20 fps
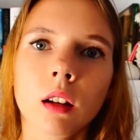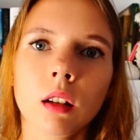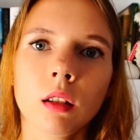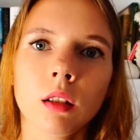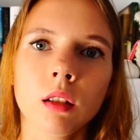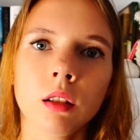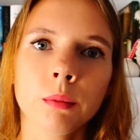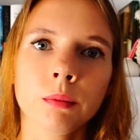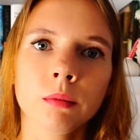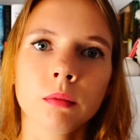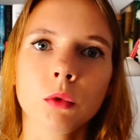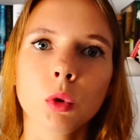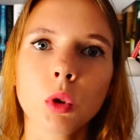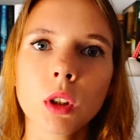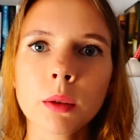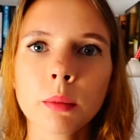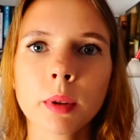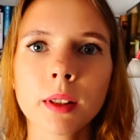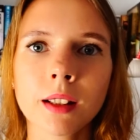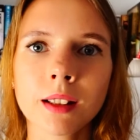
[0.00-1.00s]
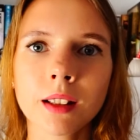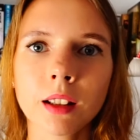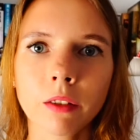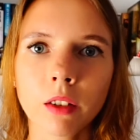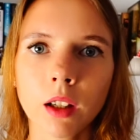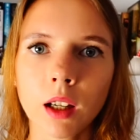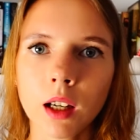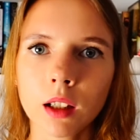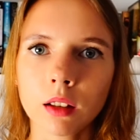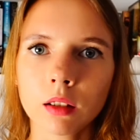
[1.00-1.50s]
Эм, туризм
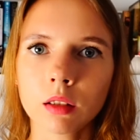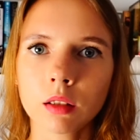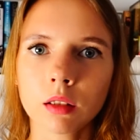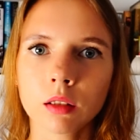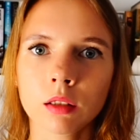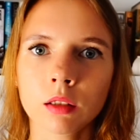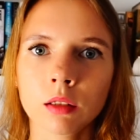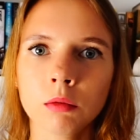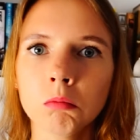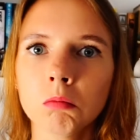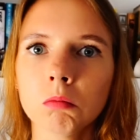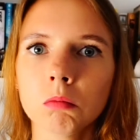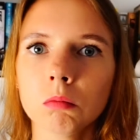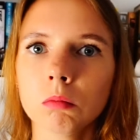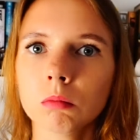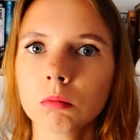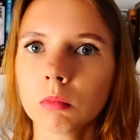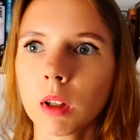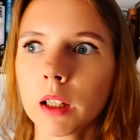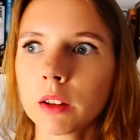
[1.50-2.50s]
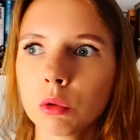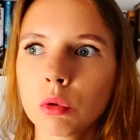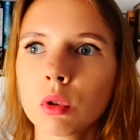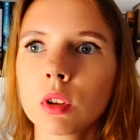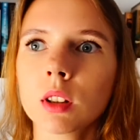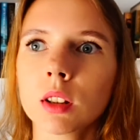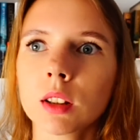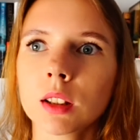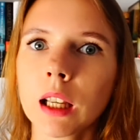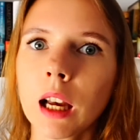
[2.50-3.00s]
составляет э, одну
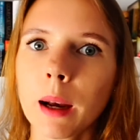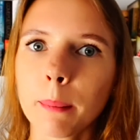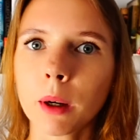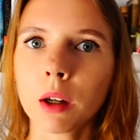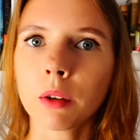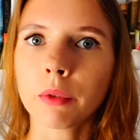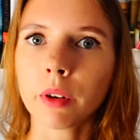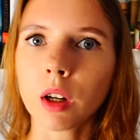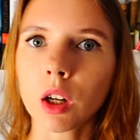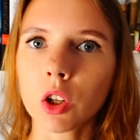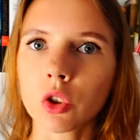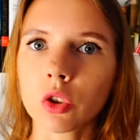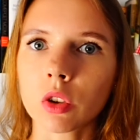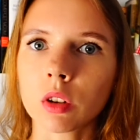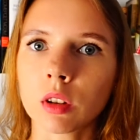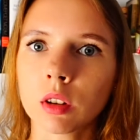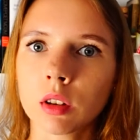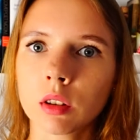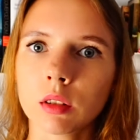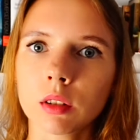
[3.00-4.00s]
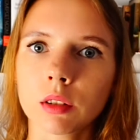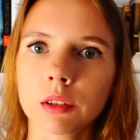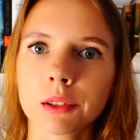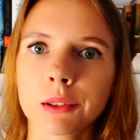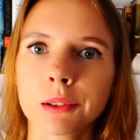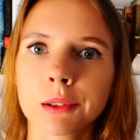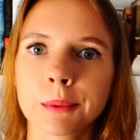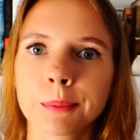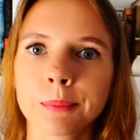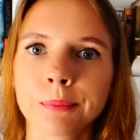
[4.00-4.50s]
из самых важных
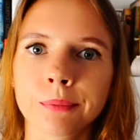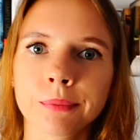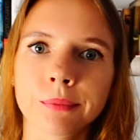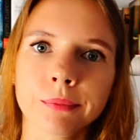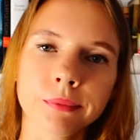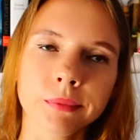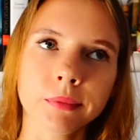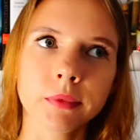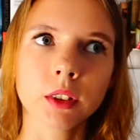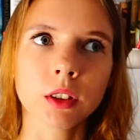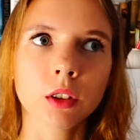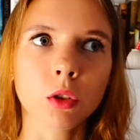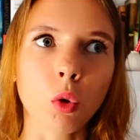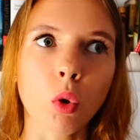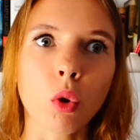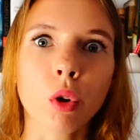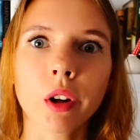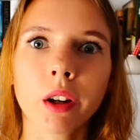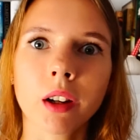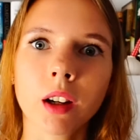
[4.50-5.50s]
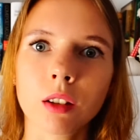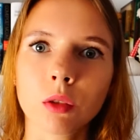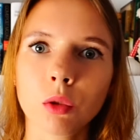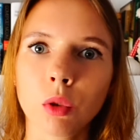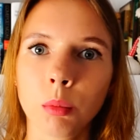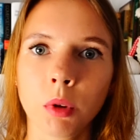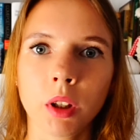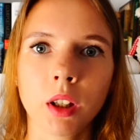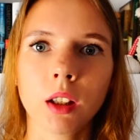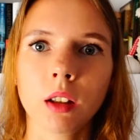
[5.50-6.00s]
э, строк
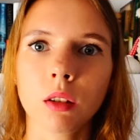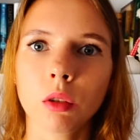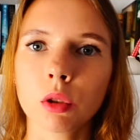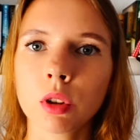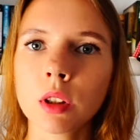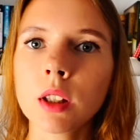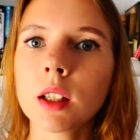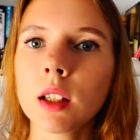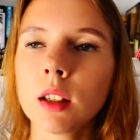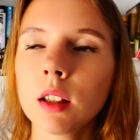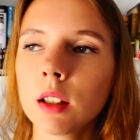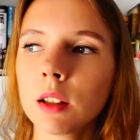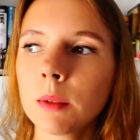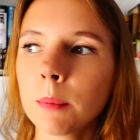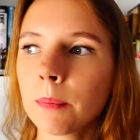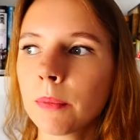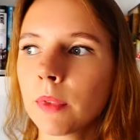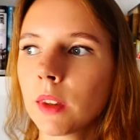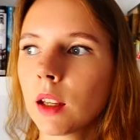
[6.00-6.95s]
экономики Коста-Рики.